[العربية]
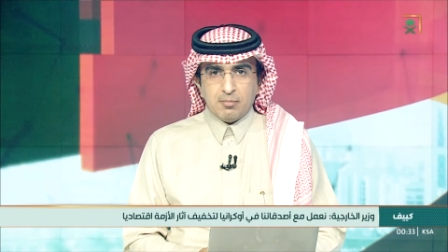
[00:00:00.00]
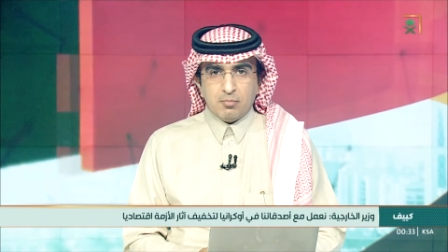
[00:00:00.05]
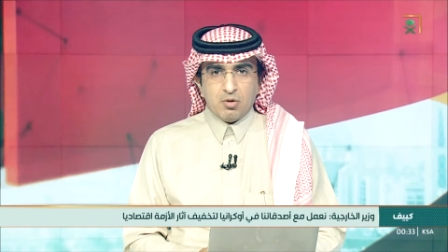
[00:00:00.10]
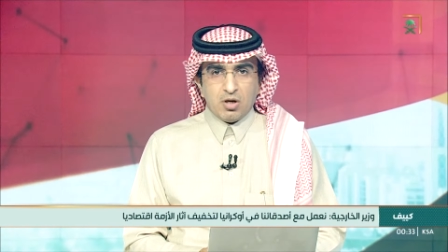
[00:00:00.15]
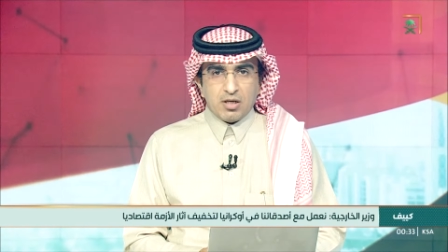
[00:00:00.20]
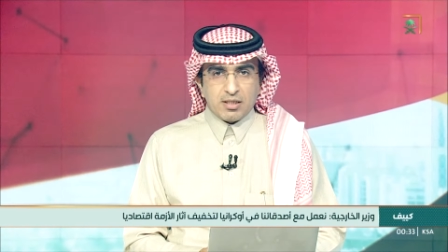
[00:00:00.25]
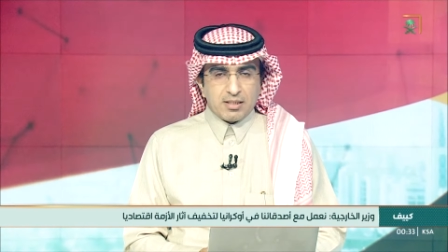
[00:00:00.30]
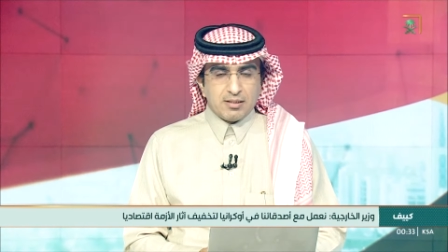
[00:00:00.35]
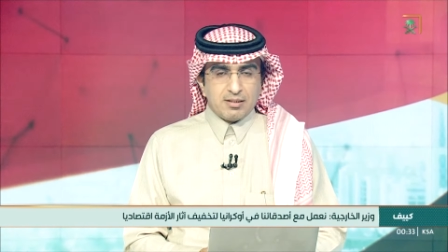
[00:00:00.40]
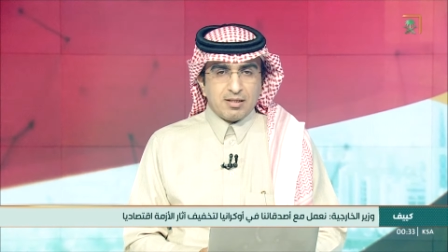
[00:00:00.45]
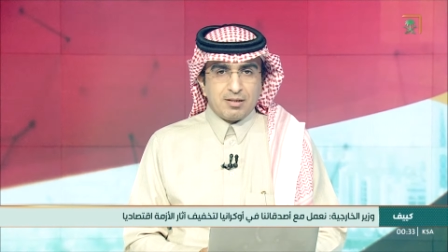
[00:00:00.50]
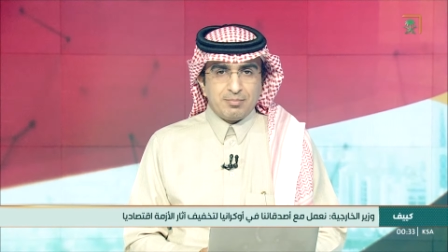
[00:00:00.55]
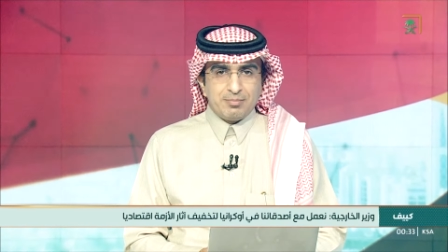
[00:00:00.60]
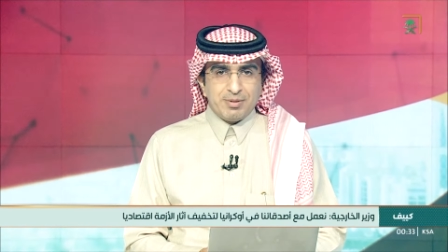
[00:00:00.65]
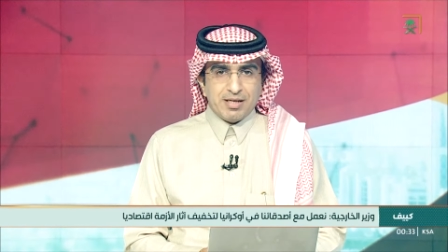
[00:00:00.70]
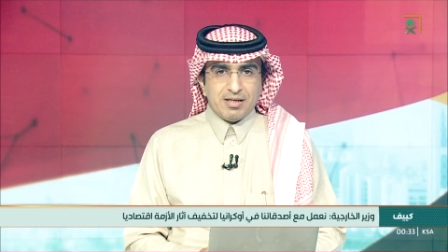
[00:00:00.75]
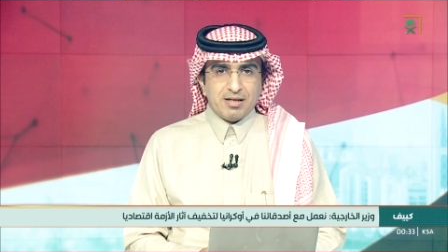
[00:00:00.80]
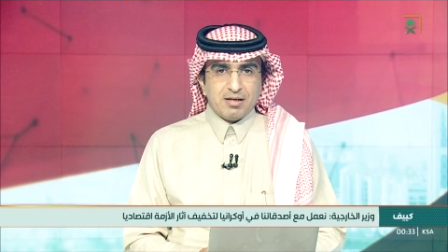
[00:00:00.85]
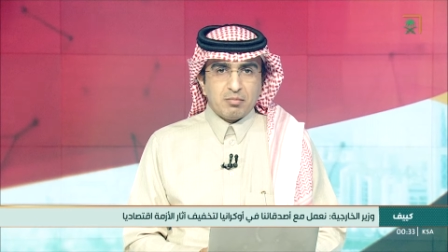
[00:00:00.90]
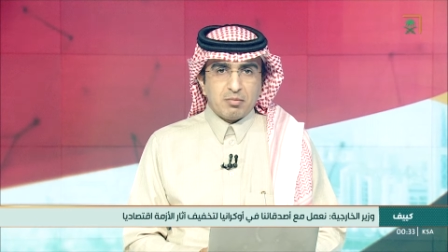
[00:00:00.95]
مؤكدا
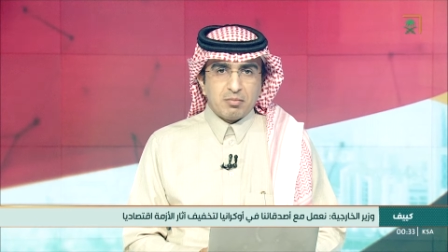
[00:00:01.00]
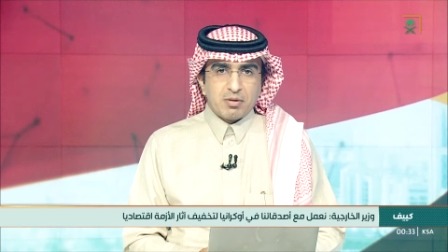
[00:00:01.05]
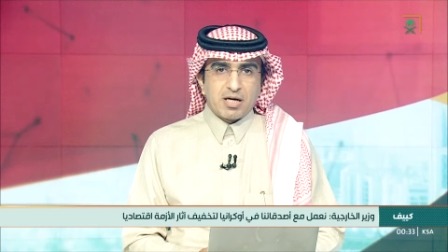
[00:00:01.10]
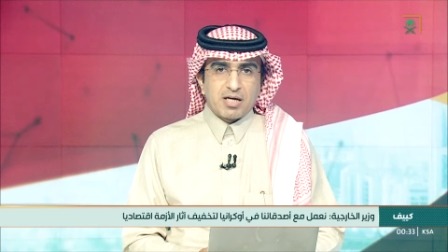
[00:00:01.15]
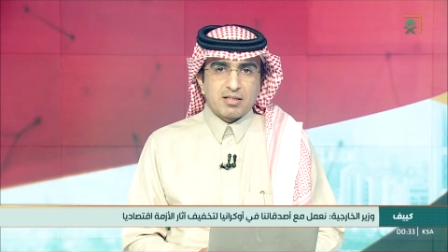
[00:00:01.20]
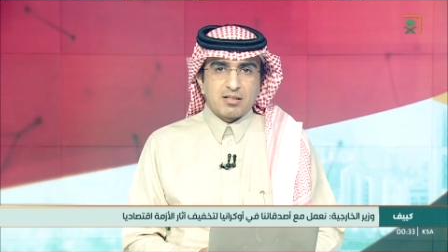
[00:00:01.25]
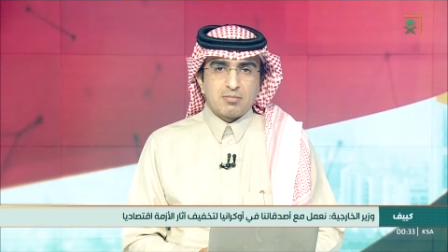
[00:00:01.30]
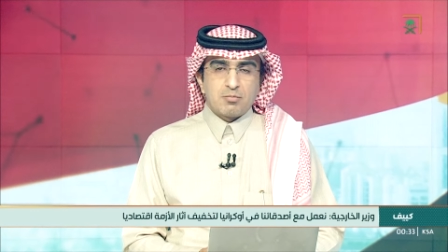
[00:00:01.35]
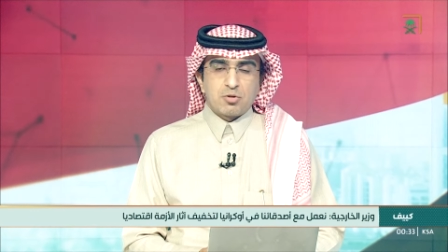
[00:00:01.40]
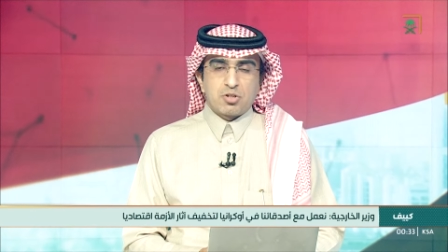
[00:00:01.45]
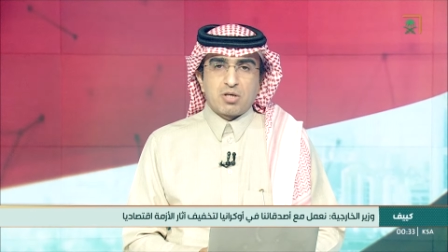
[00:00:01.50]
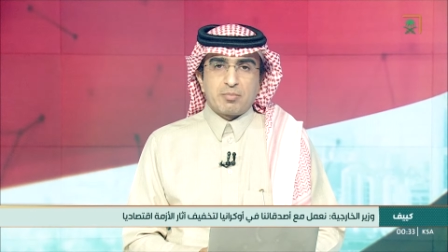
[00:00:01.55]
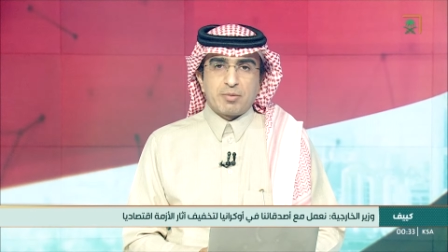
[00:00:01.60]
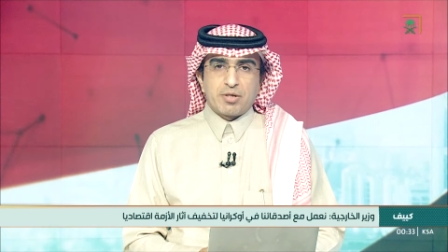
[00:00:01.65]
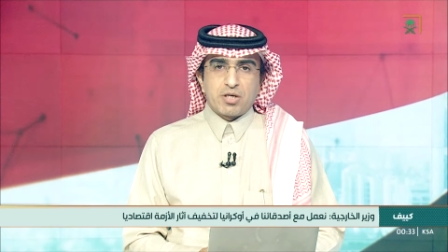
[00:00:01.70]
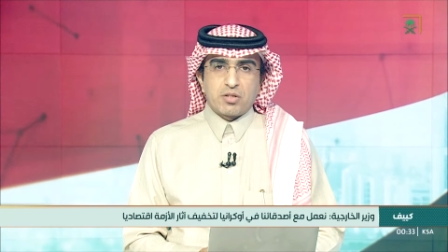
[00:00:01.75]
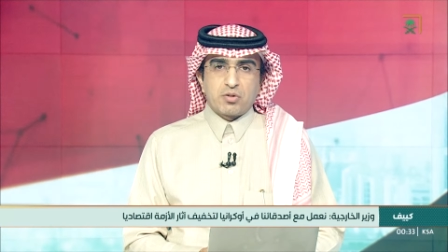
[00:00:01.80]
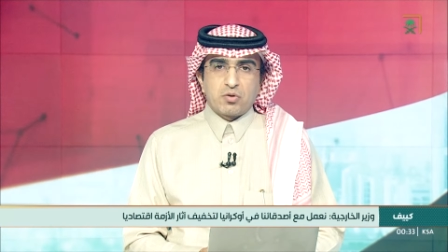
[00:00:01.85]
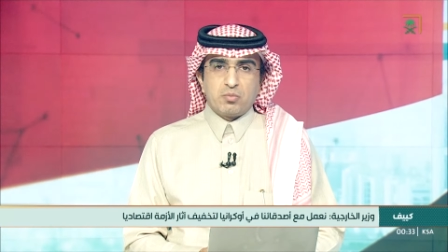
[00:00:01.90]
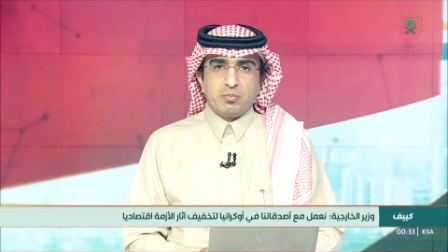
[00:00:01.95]
بأن المملكة
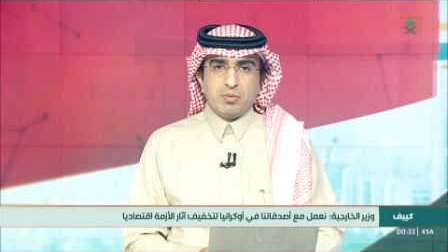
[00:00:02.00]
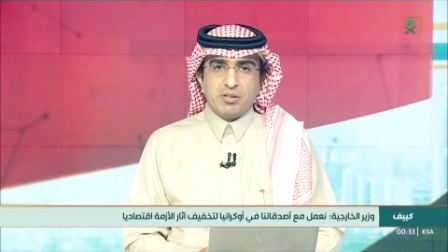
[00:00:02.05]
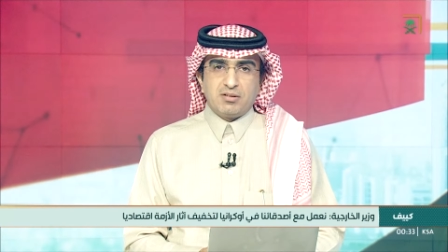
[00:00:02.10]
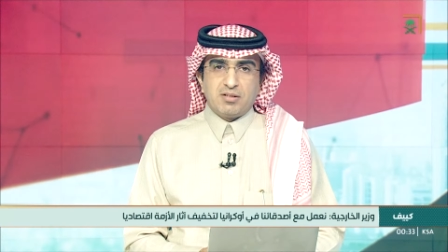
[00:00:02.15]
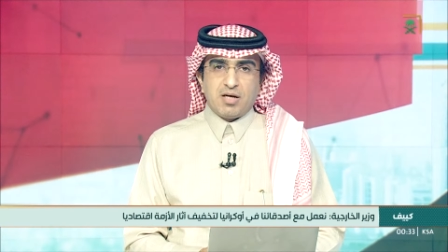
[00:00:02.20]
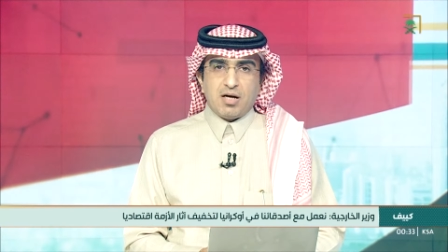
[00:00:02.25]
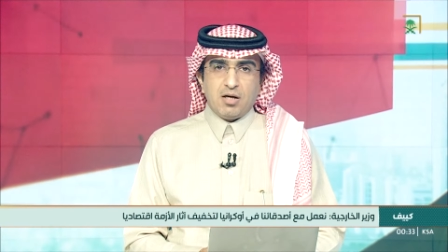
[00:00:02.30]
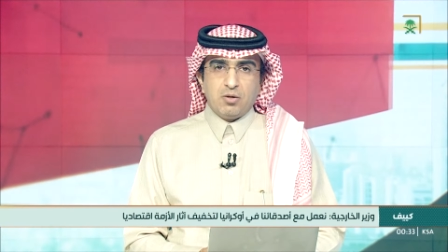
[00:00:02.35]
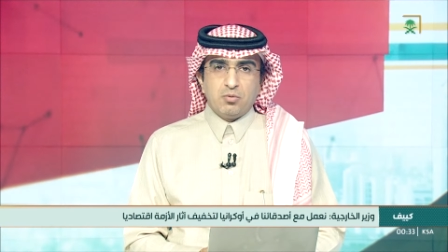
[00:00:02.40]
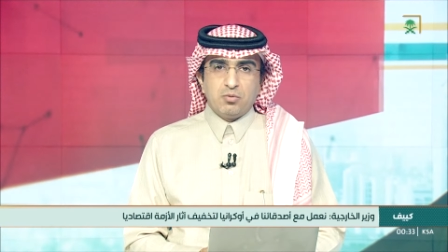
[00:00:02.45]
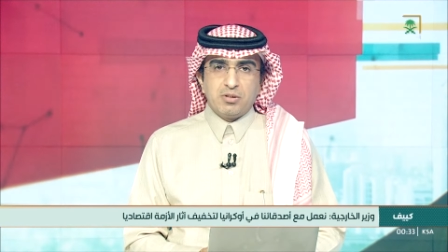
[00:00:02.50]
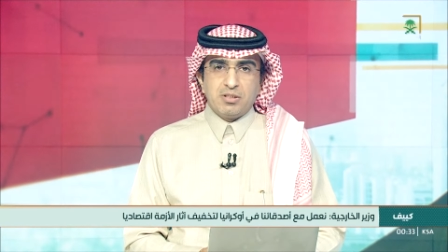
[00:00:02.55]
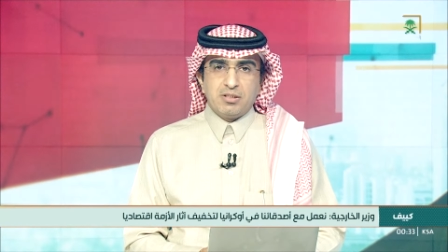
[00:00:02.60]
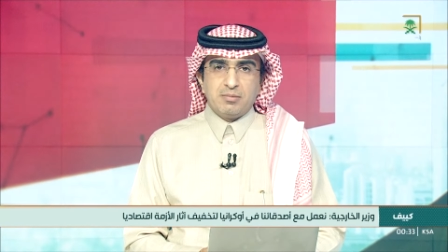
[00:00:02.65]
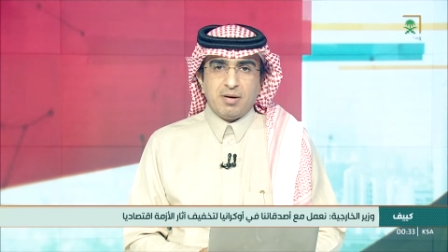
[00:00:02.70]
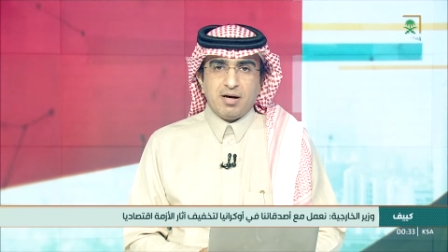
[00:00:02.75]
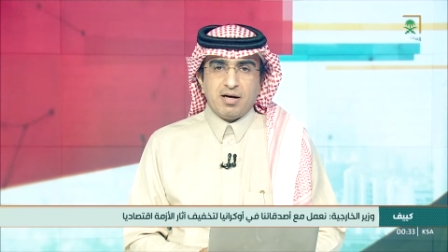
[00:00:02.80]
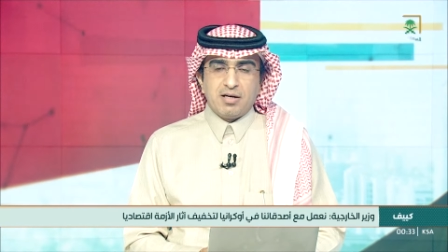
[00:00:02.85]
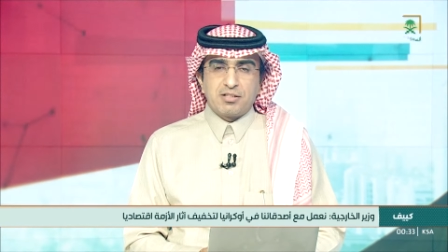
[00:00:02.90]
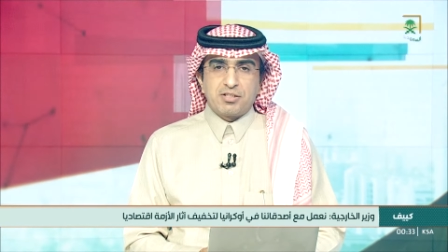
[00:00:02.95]
مستمرة
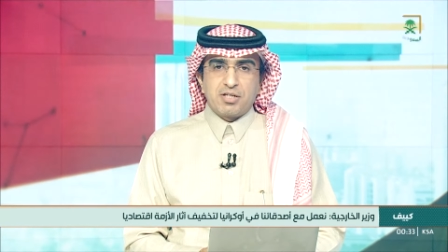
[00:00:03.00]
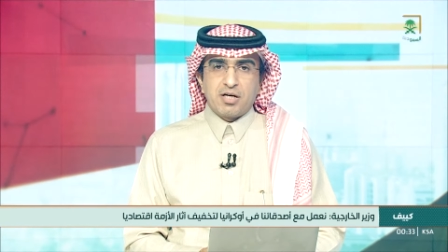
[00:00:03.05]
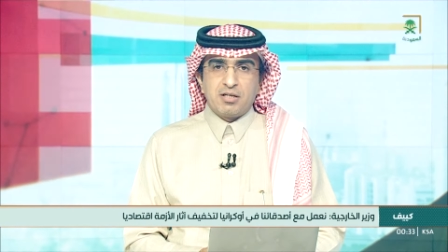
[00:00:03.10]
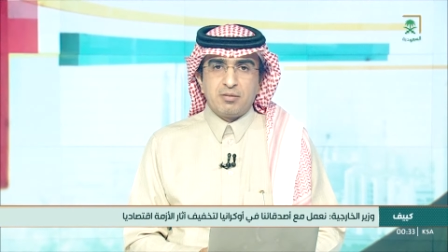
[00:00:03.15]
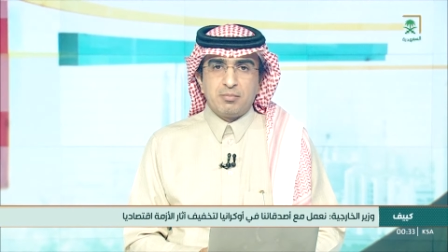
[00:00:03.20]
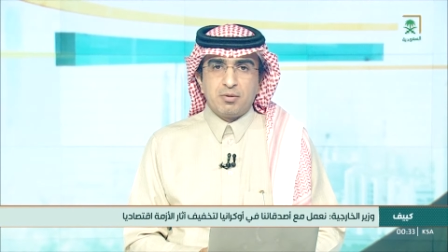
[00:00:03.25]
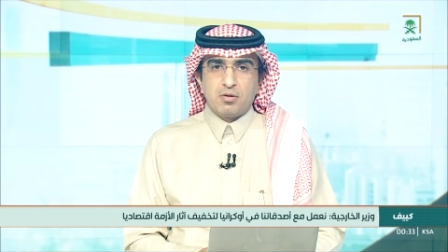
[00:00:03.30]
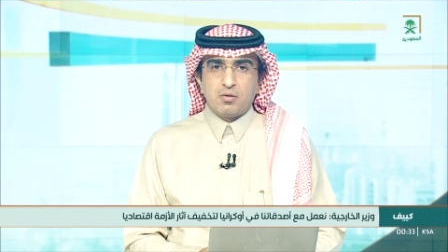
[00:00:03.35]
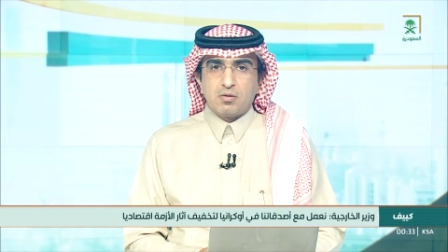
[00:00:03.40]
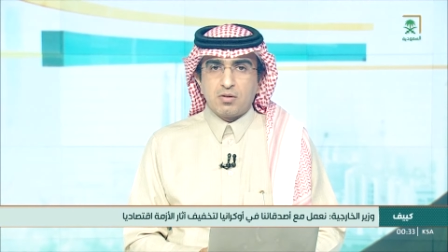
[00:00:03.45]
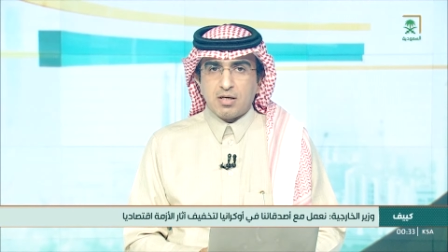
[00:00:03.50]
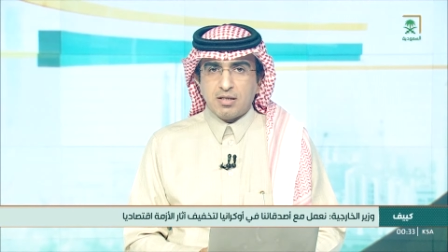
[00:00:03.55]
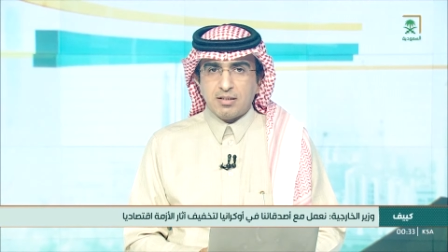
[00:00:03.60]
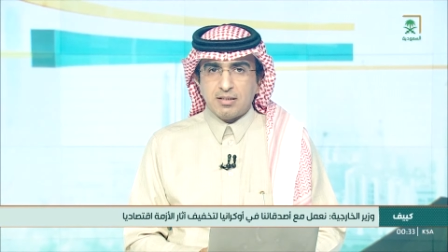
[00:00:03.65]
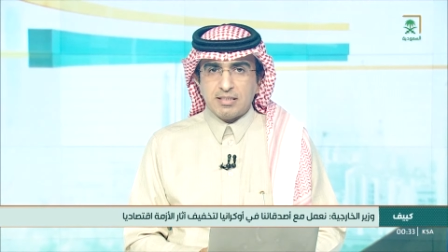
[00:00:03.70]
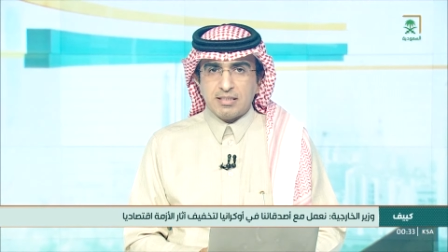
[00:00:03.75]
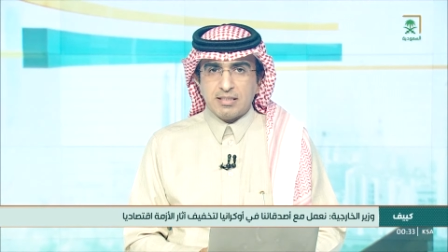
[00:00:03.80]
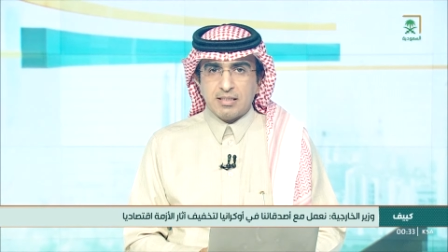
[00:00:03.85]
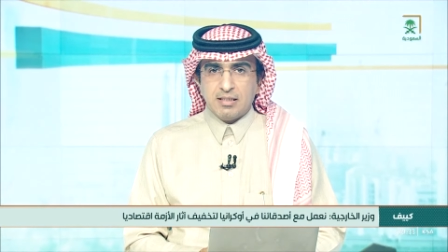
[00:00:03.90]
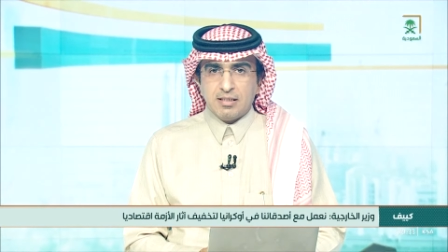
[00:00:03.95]
بالتعاون مع الجانب
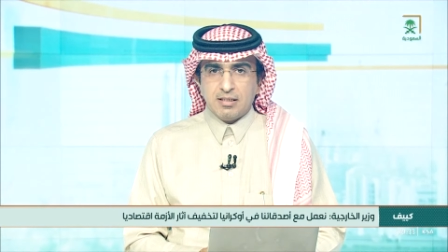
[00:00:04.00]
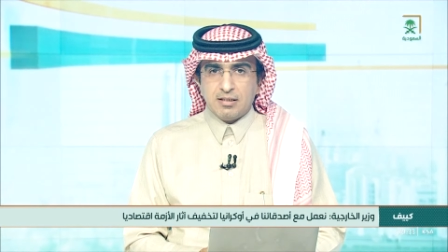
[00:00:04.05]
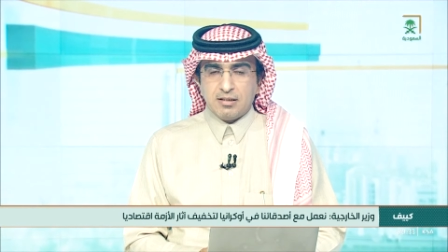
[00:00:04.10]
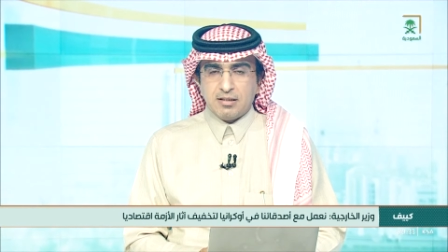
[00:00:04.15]
الأوكراني